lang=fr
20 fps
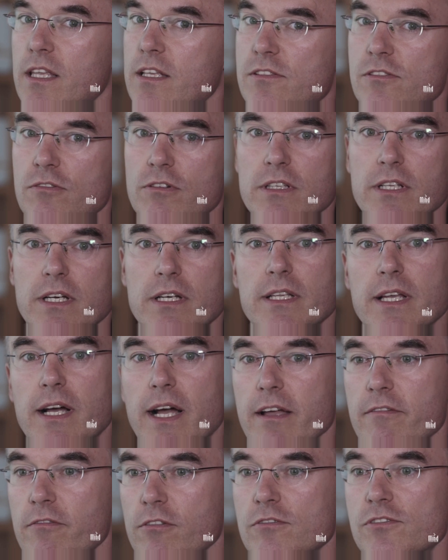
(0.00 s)
qui sont en train de
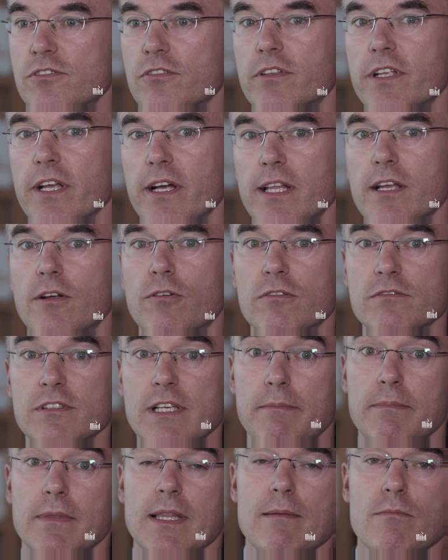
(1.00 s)
révolutionner les
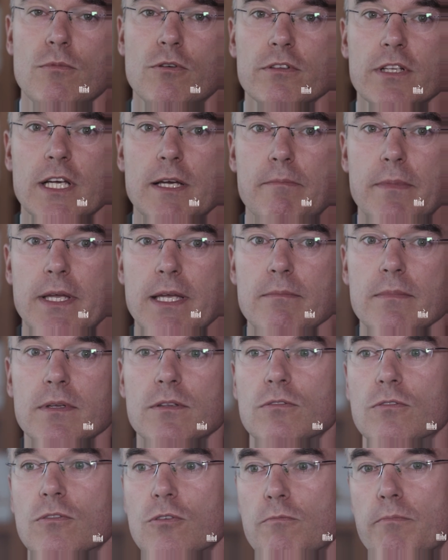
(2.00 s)
concepts de la montre humaine.
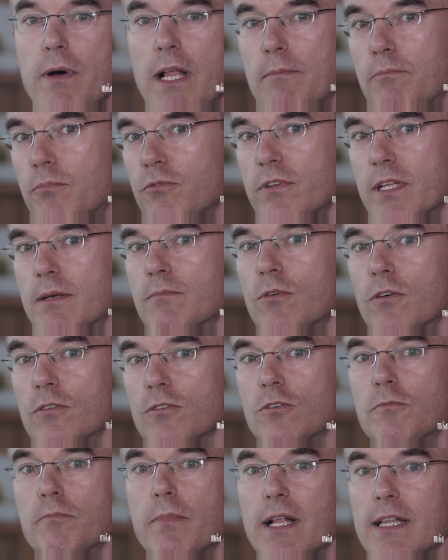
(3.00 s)
Donc on parle plus des
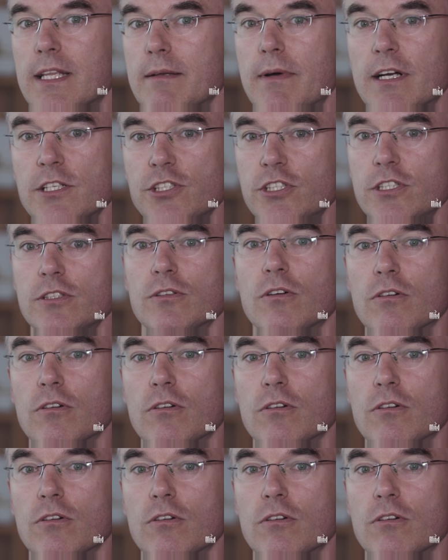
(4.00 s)
montres, on parle des machines